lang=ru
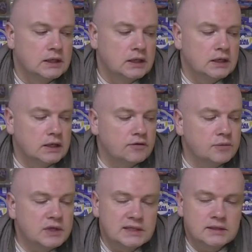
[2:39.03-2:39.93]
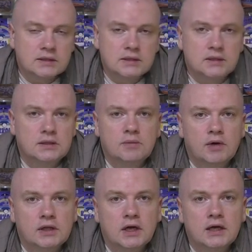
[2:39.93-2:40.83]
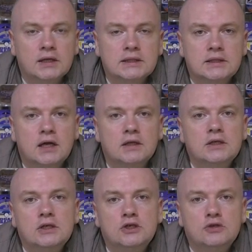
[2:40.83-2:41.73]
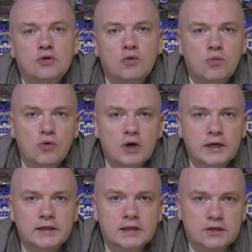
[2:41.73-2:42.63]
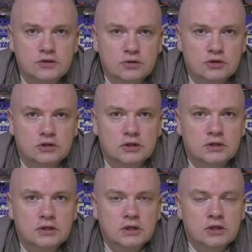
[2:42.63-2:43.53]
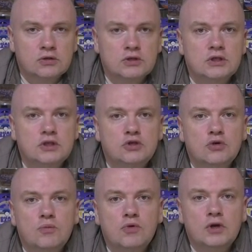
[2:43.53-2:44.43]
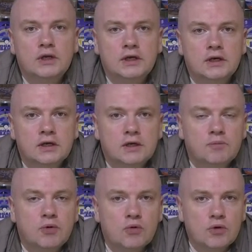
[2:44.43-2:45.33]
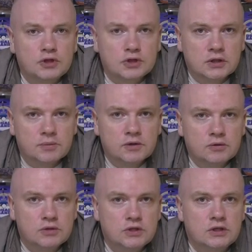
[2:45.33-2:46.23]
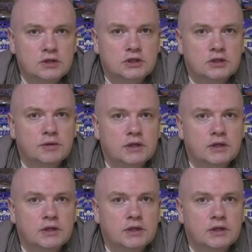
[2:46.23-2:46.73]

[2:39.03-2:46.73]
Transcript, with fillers: А вместе с этим она стала еще более надежной, то есть еще более прочным удилищем.